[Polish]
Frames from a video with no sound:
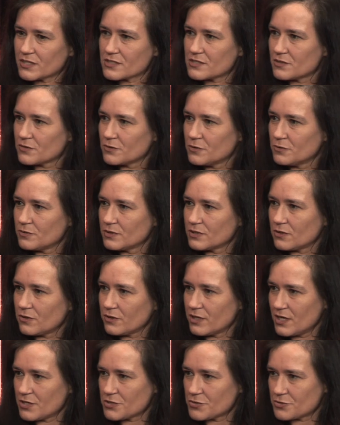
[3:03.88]
tak z reguły
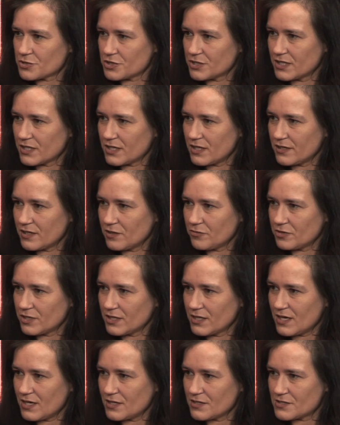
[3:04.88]
kojarzą się kraje
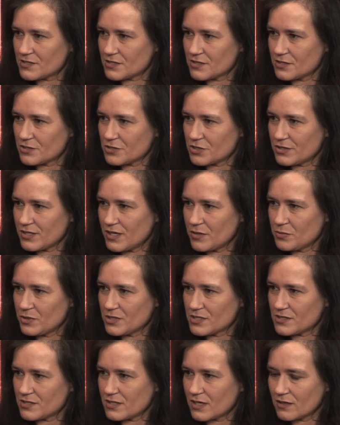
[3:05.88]
afrykańskie, że tam
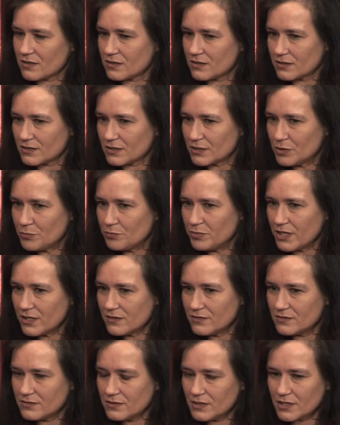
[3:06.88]
jest tak e,
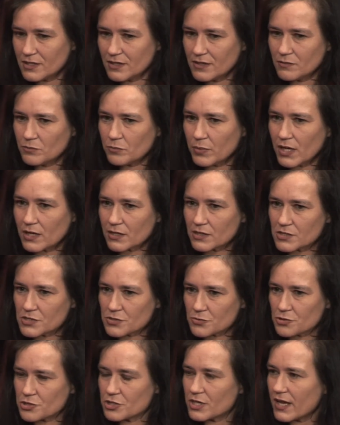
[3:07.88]
biednie,
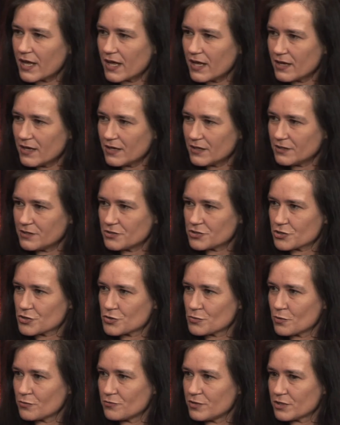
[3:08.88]
bardzo źle i że
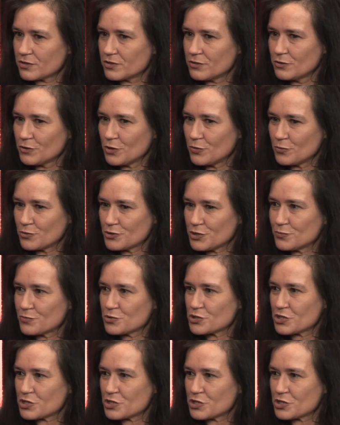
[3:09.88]
człowiek tylko musi